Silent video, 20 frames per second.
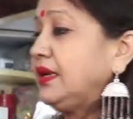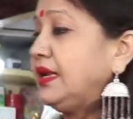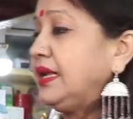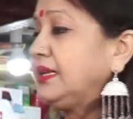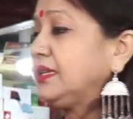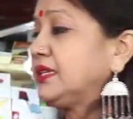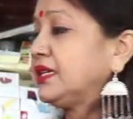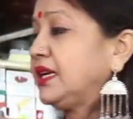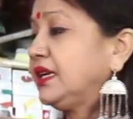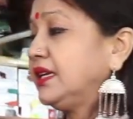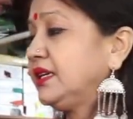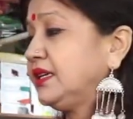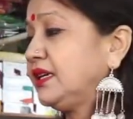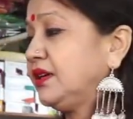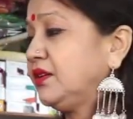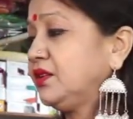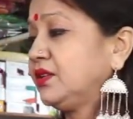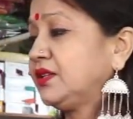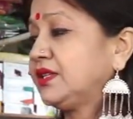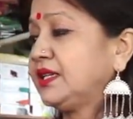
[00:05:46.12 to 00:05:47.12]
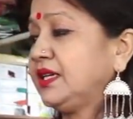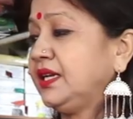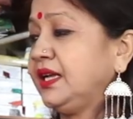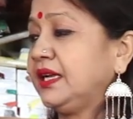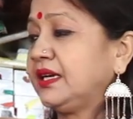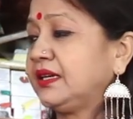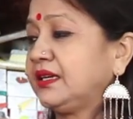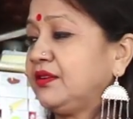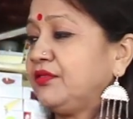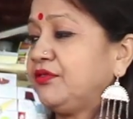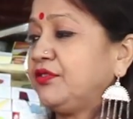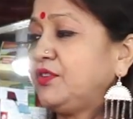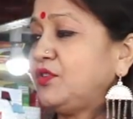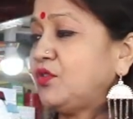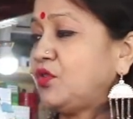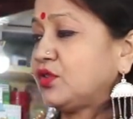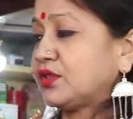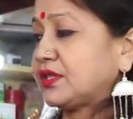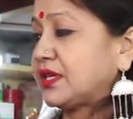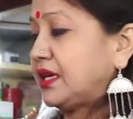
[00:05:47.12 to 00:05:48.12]
নেক্সট শাড়িটা হচ্ছে একটা
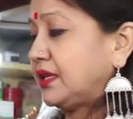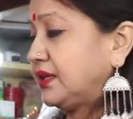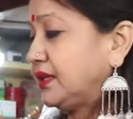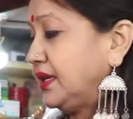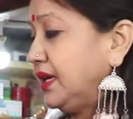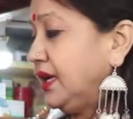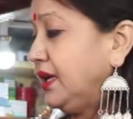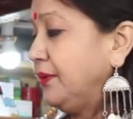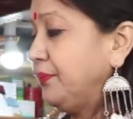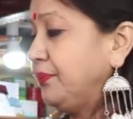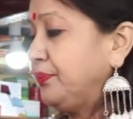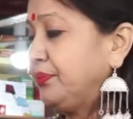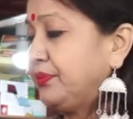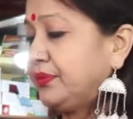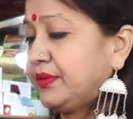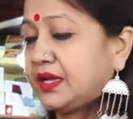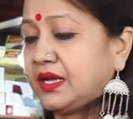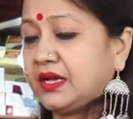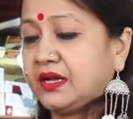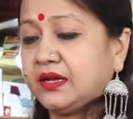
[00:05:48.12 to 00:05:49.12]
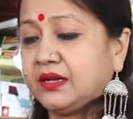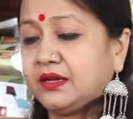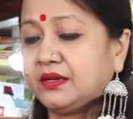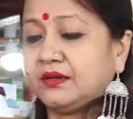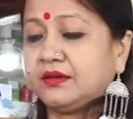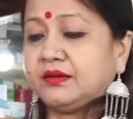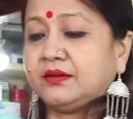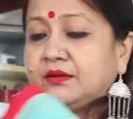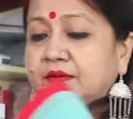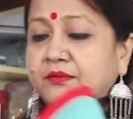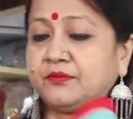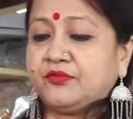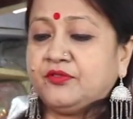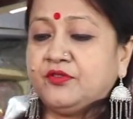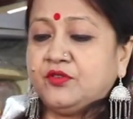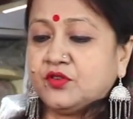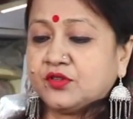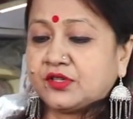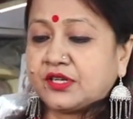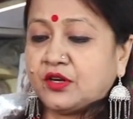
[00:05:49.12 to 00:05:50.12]
ফিরোজাতে
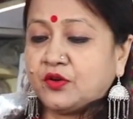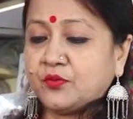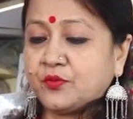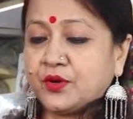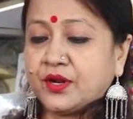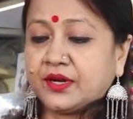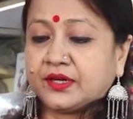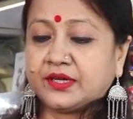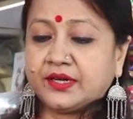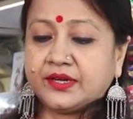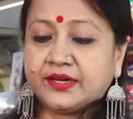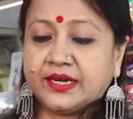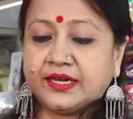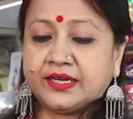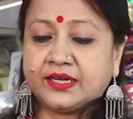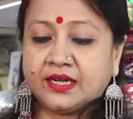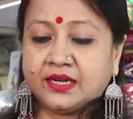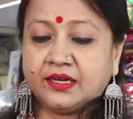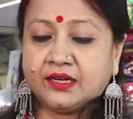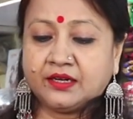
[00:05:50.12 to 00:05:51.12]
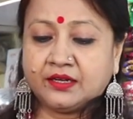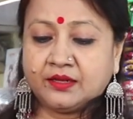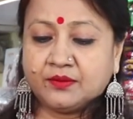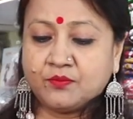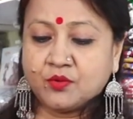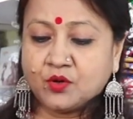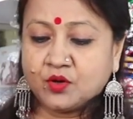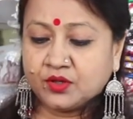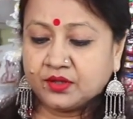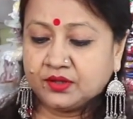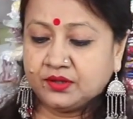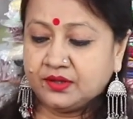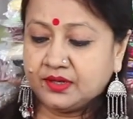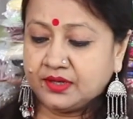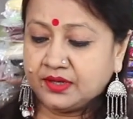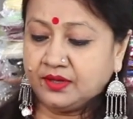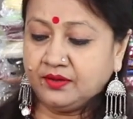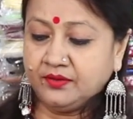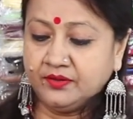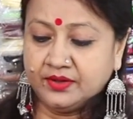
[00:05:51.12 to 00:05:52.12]
ফিরোজার উপর একটা রেড কালারের বর্ডার
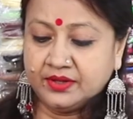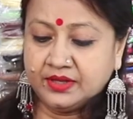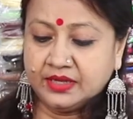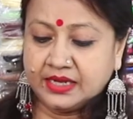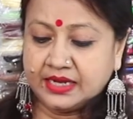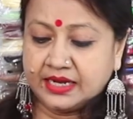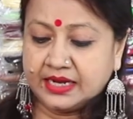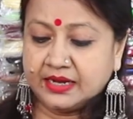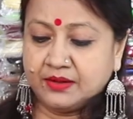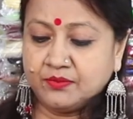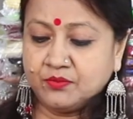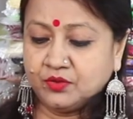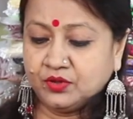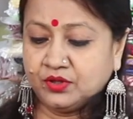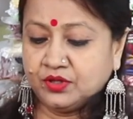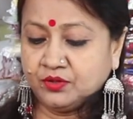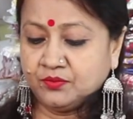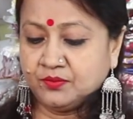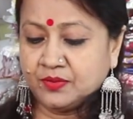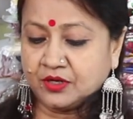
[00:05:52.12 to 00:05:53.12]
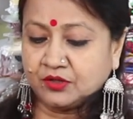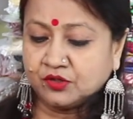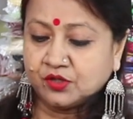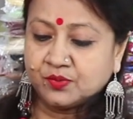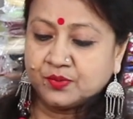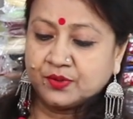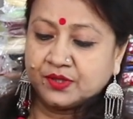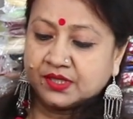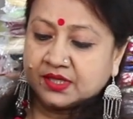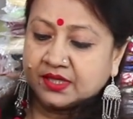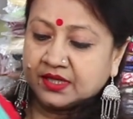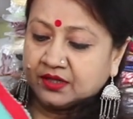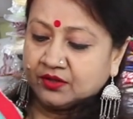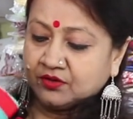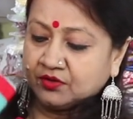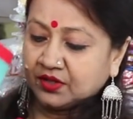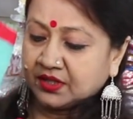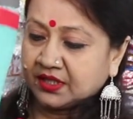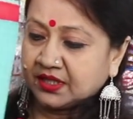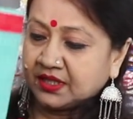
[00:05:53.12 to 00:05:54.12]
দেওয়া এর মধ্যেও ব্লাউজ পিসটা
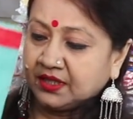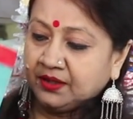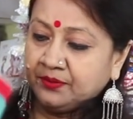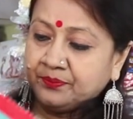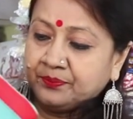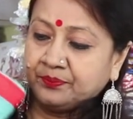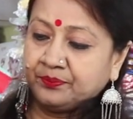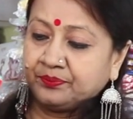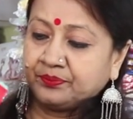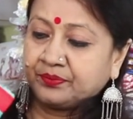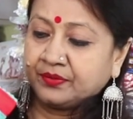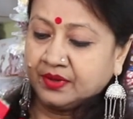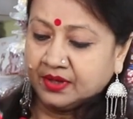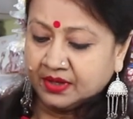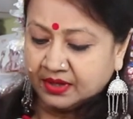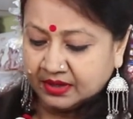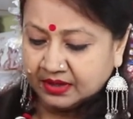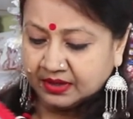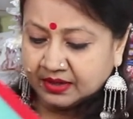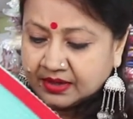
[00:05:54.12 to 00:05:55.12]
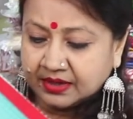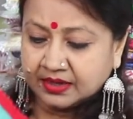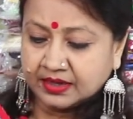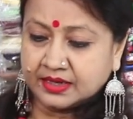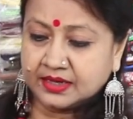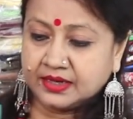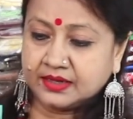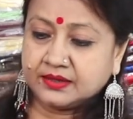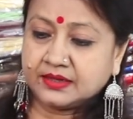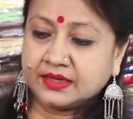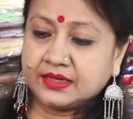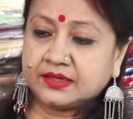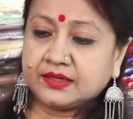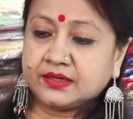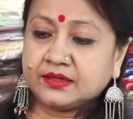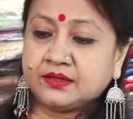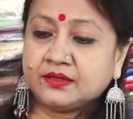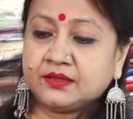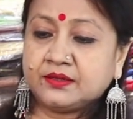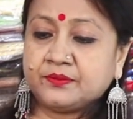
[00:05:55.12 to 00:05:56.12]
রয়েছে এই
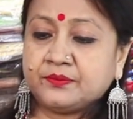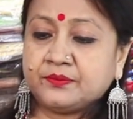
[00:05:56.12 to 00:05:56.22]
এটা